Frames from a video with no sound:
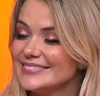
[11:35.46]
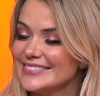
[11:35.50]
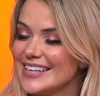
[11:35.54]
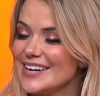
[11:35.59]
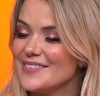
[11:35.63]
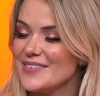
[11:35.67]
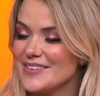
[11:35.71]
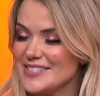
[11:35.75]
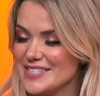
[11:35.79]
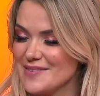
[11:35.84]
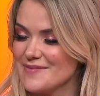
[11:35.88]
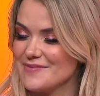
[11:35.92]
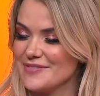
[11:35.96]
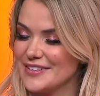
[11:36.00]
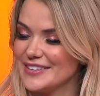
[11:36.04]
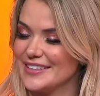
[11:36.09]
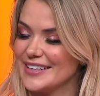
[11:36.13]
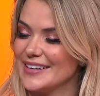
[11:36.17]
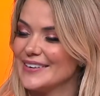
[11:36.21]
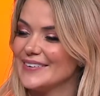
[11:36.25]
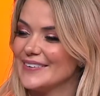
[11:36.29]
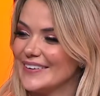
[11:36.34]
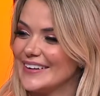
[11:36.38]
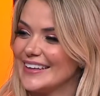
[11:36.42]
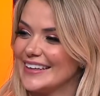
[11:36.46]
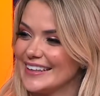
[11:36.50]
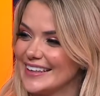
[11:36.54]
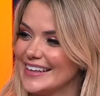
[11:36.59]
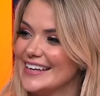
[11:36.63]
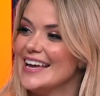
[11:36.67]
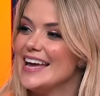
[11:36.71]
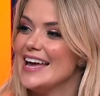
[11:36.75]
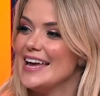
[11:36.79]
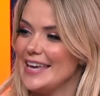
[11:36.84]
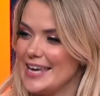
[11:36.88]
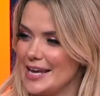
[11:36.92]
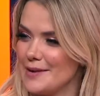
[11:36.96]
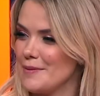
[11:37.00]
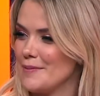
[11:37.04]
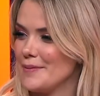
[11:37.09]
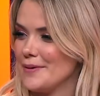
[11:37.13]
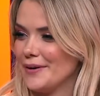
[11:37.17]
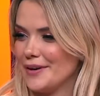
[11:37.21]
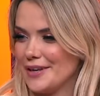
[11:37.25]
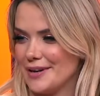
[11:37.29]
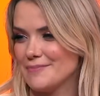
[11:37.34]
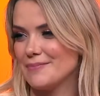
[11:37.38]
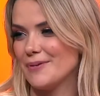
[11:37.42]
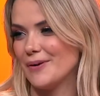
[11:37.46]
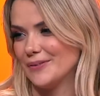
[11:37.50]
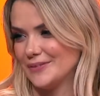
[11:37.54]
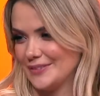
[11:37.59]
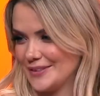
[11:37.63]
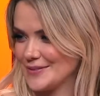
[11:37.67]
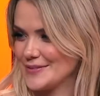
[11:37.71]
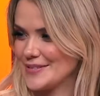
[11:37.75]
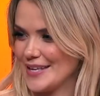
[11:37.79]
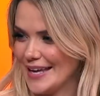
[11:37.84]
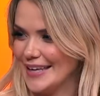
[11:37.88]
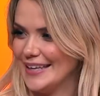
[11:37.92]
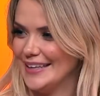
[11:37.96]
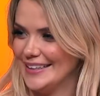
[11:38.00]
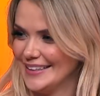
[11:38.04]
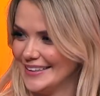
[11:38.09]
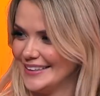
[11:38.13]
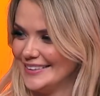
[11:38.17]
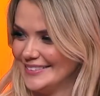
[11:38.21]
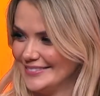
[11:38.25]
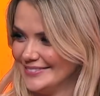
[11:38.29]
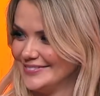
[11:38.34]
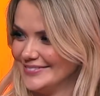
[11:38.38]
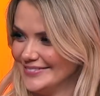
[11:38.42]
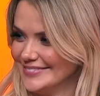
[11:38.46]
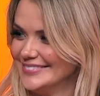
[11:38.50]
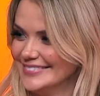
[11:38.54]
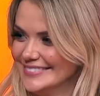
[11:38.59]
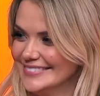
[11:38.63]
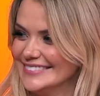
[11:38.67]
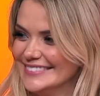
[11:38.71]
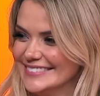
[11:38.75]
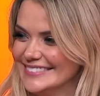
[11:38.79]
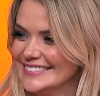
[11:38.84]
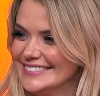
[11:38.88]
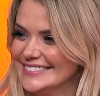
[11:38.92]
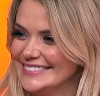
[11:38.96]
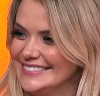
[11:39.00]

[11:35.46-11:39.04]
Minha mãe sempre foi tranquila. E era papel crepom, então saía. Né? Ah, tá.